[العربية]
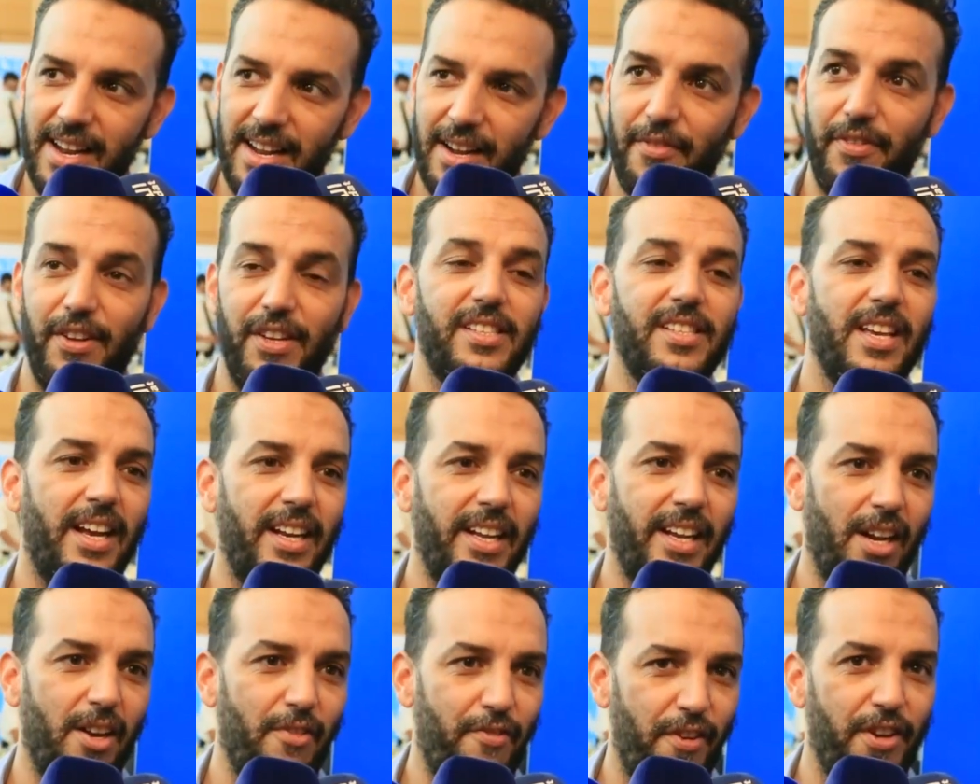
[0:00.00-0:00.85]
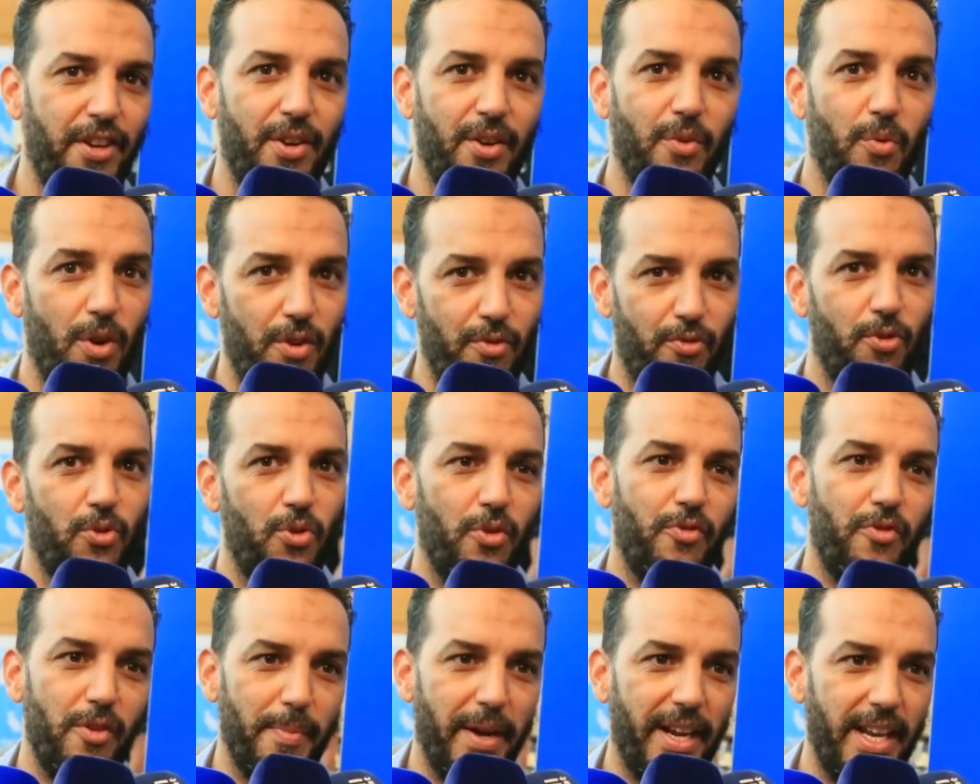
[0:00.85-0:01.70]
في صالح الفن والفنون
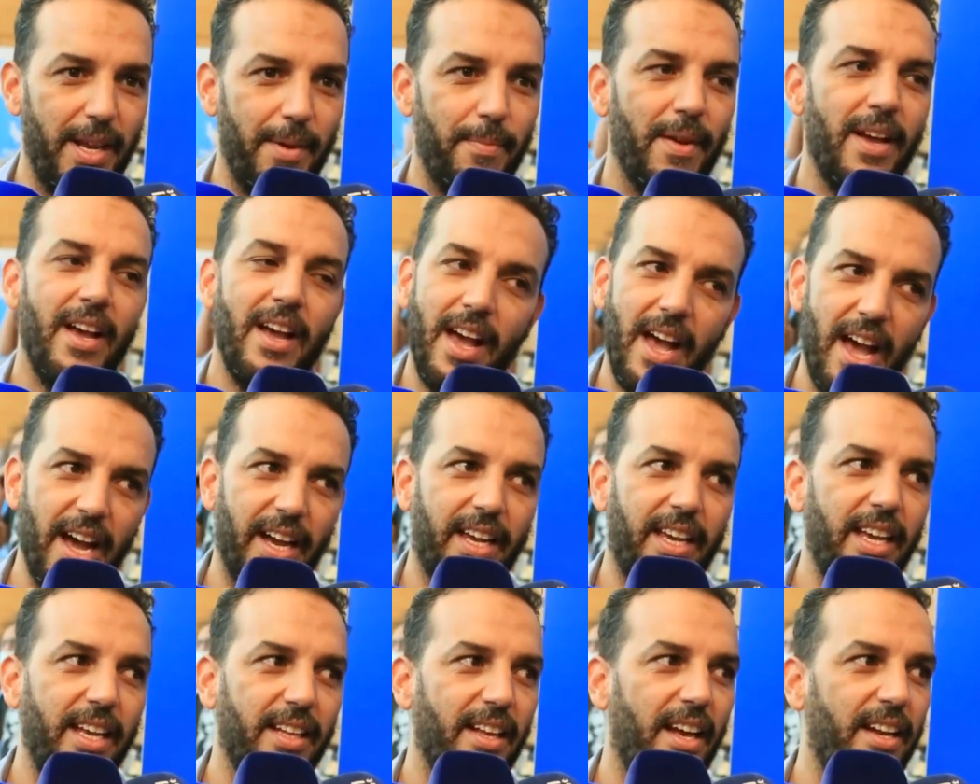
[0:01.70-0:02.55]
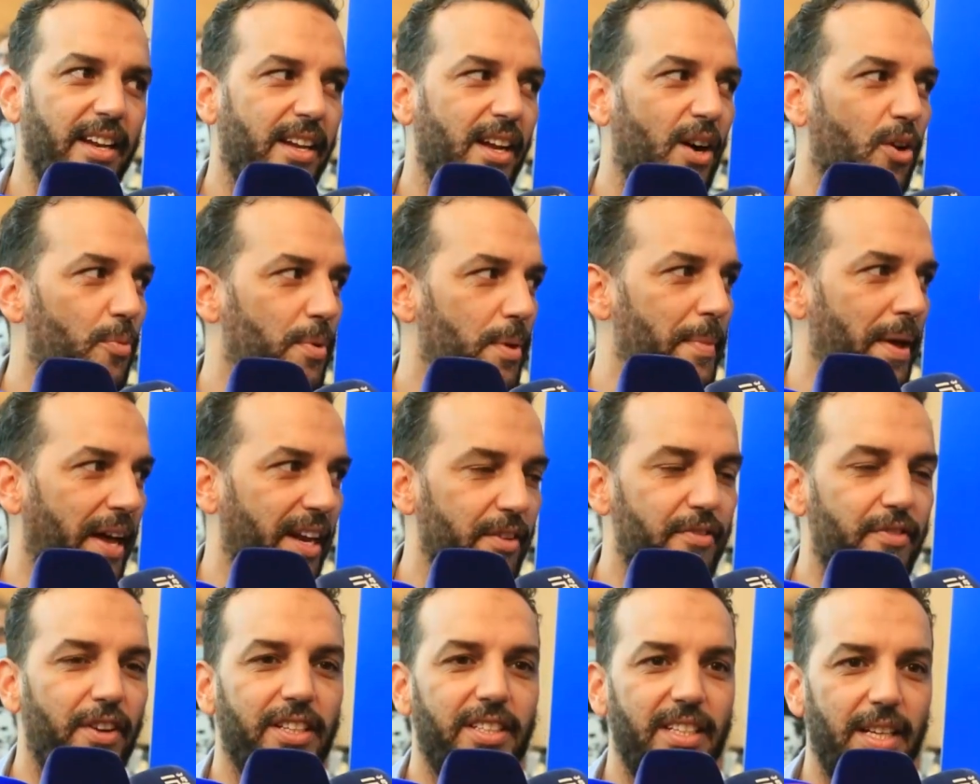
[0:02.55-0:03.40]
في المغرب اكيد انه
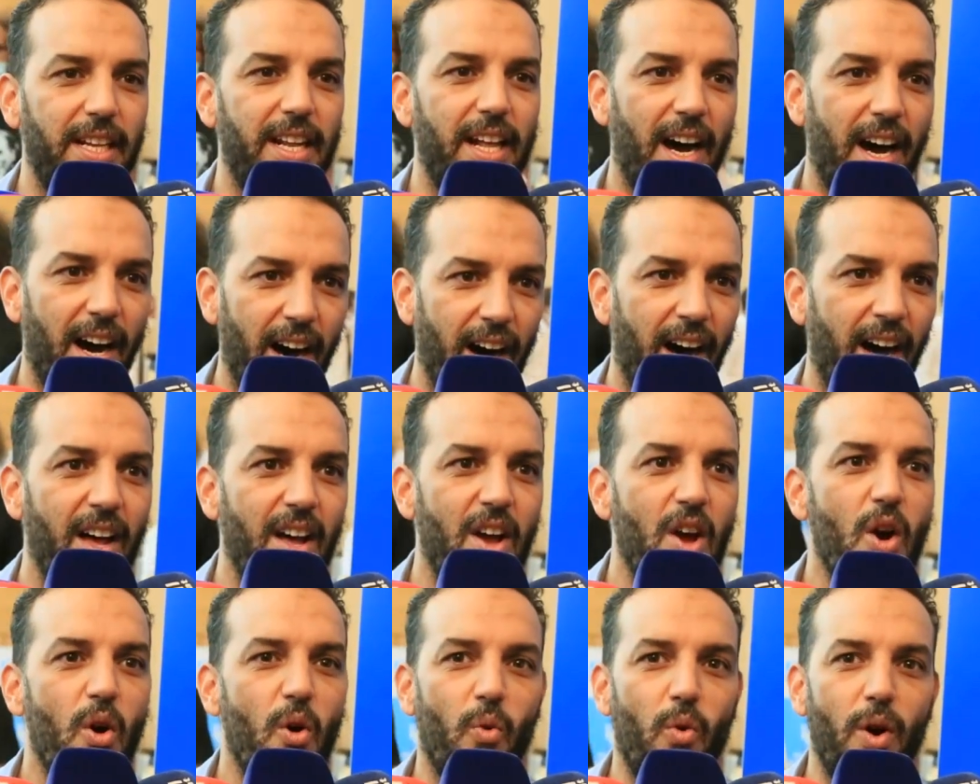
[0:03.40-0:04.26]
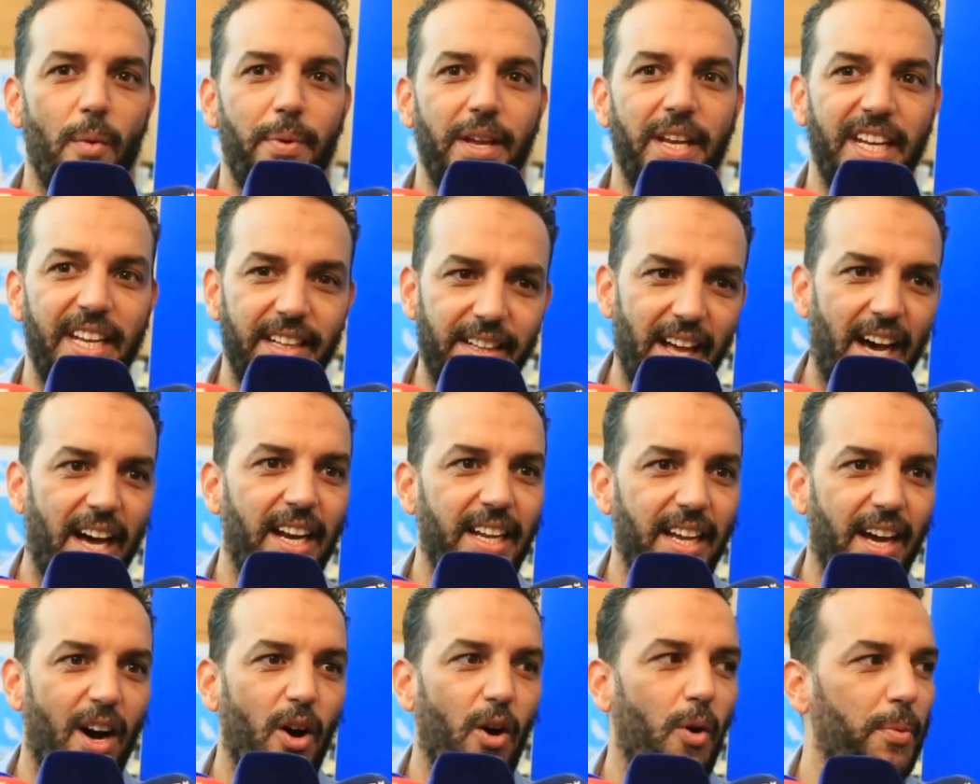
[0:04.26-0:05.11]
بمعرفتي لها
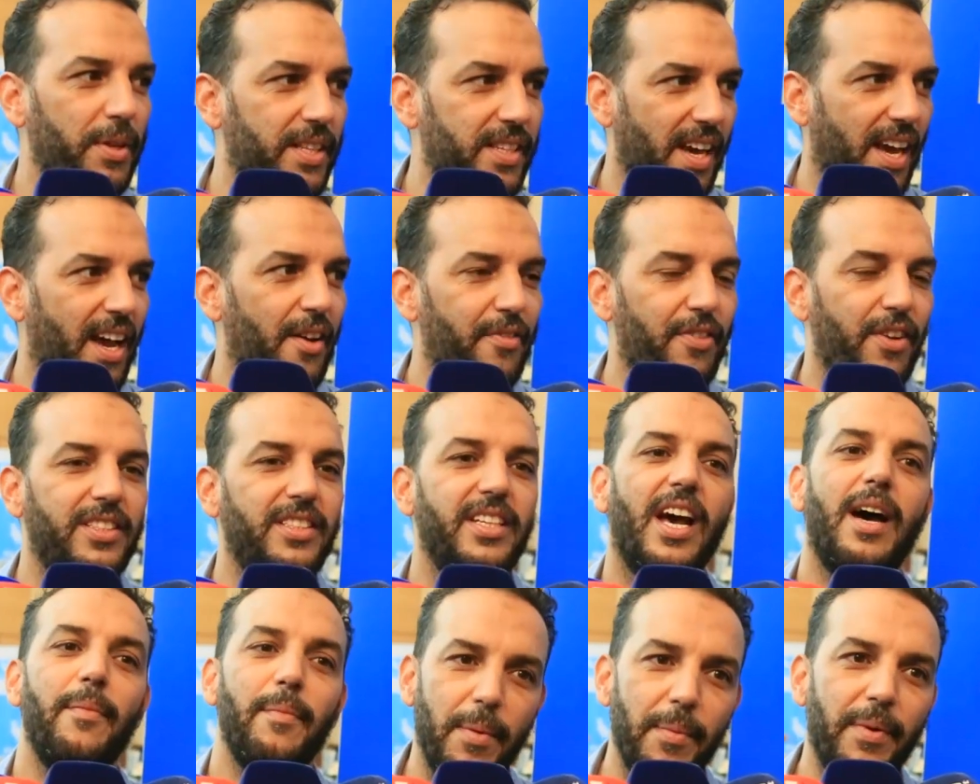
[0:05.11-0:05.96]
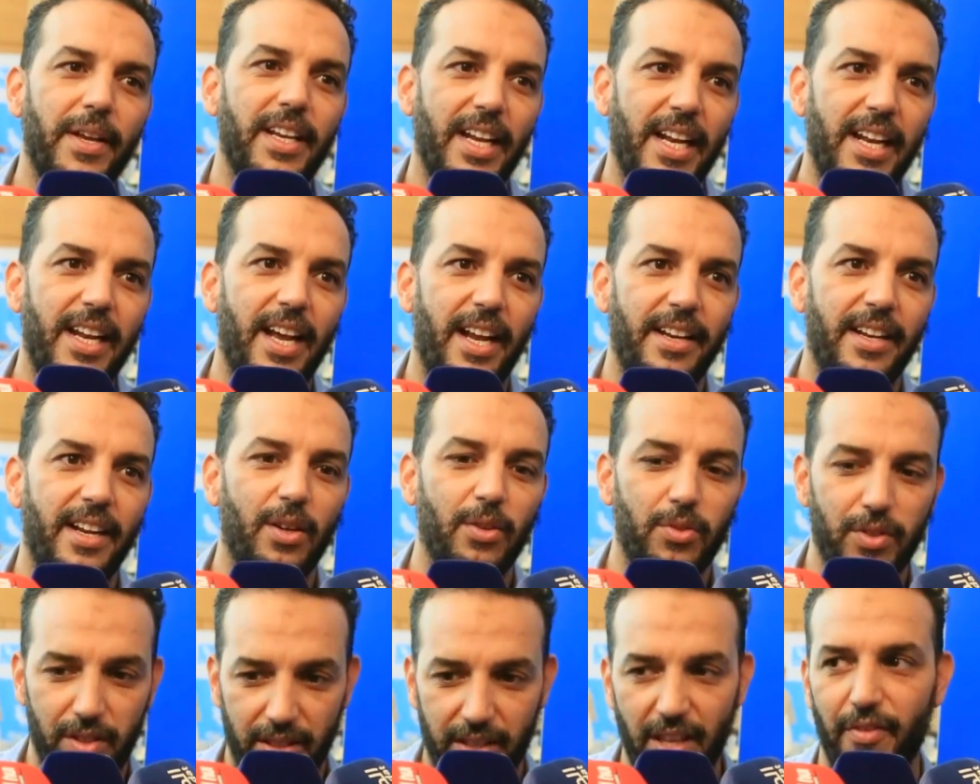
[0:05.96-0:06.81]
وبنضالها وبثقافتها ممكن الا انها
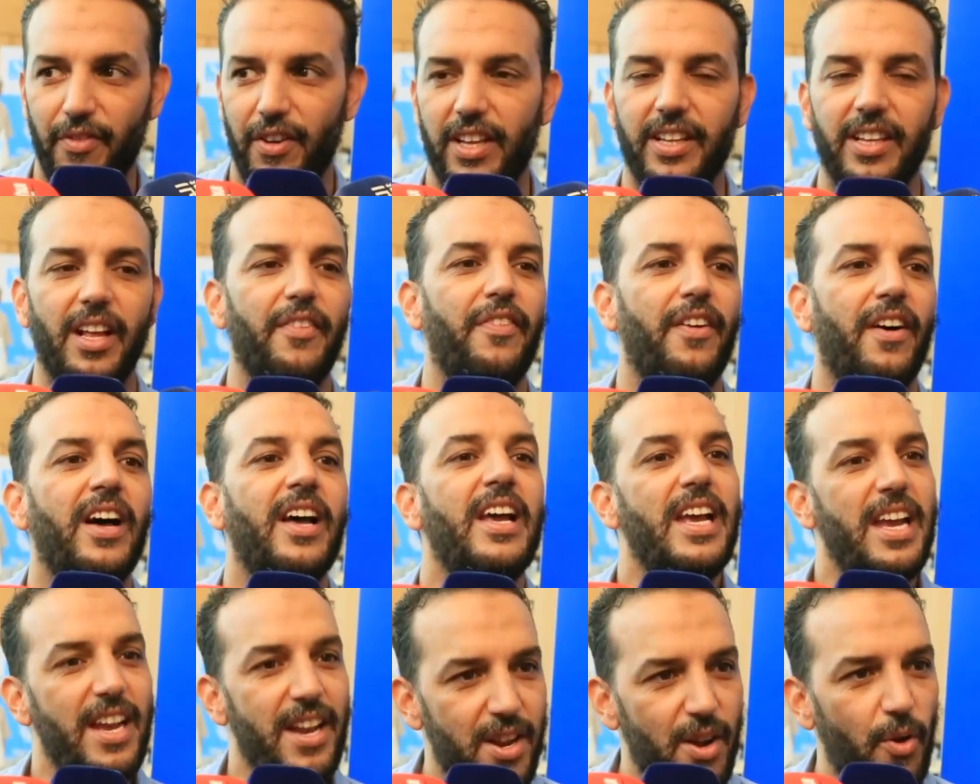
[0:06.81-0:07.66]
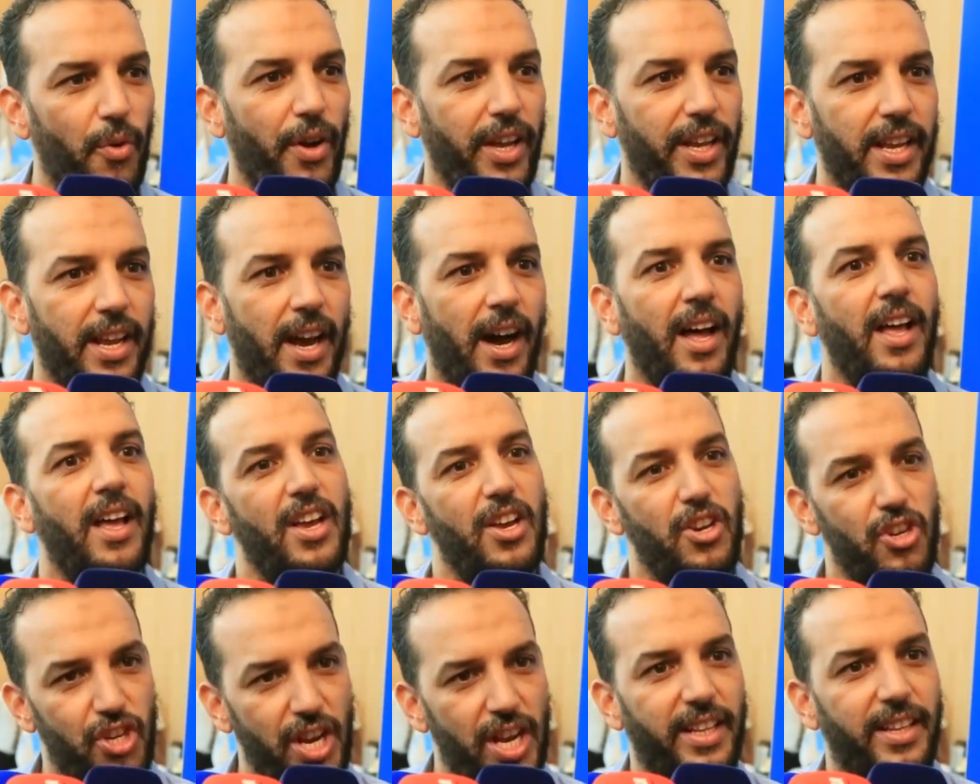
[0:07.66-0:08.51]
تضيف اضافه نوعيه
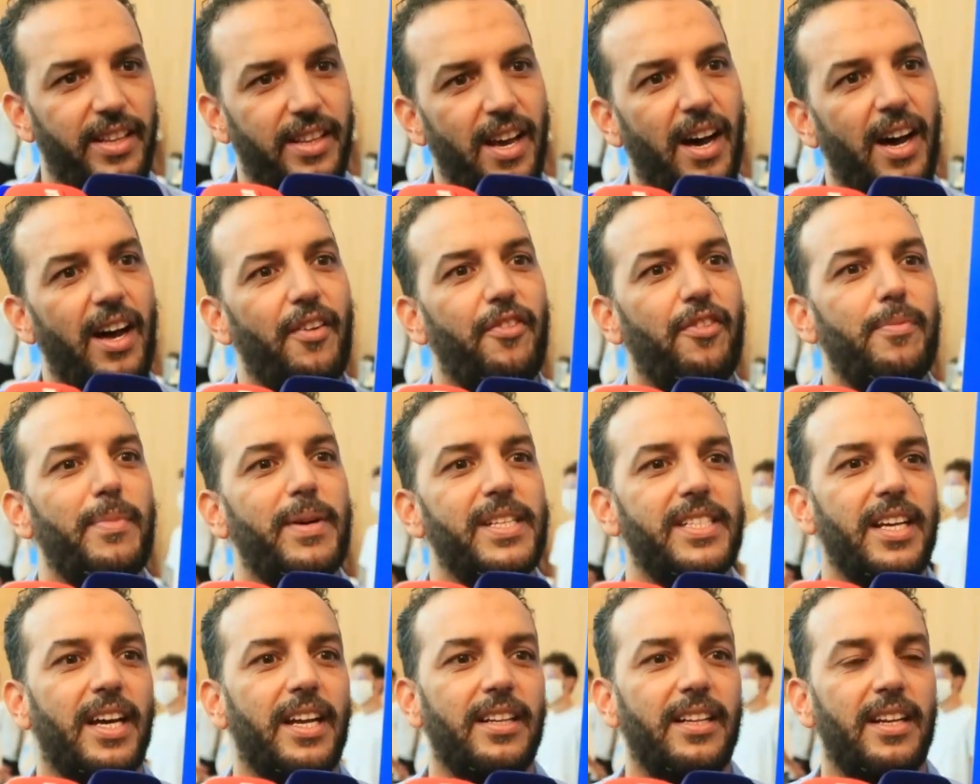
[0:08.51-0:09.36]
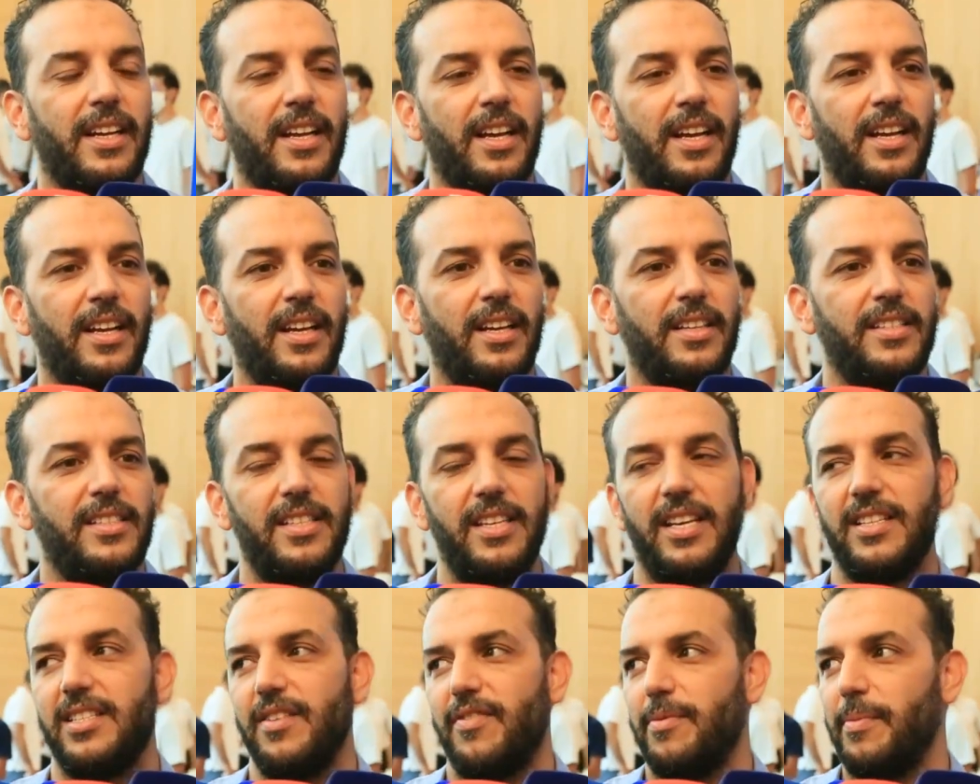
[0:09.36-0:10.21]
جاده في المسار آه،
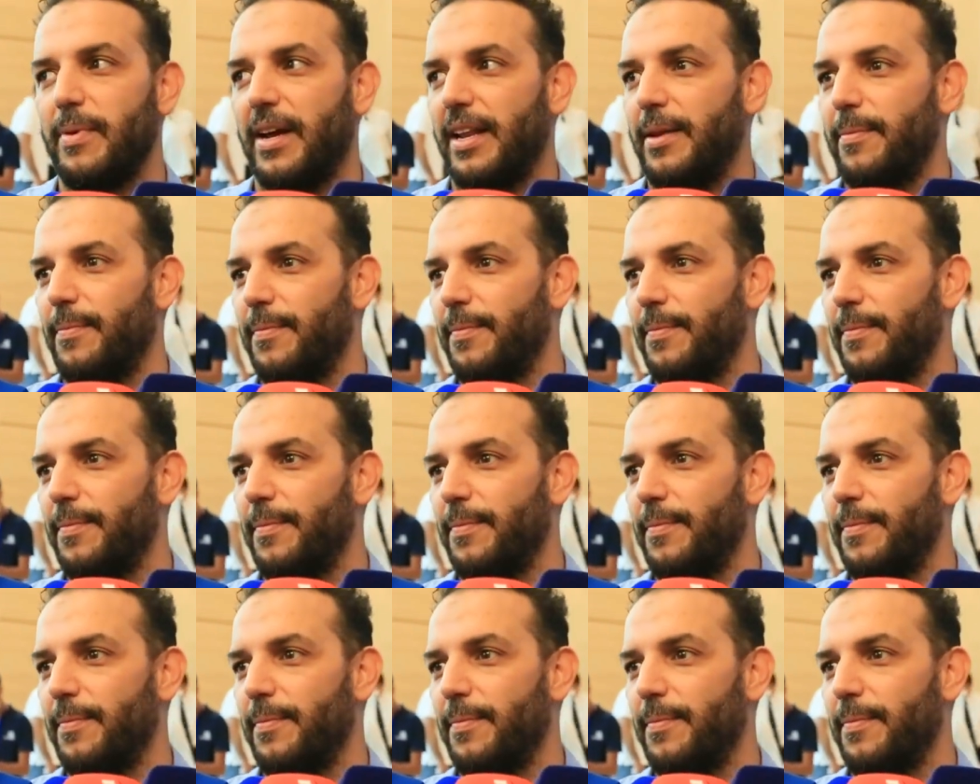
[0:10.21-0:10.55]
السياسي في المغرب.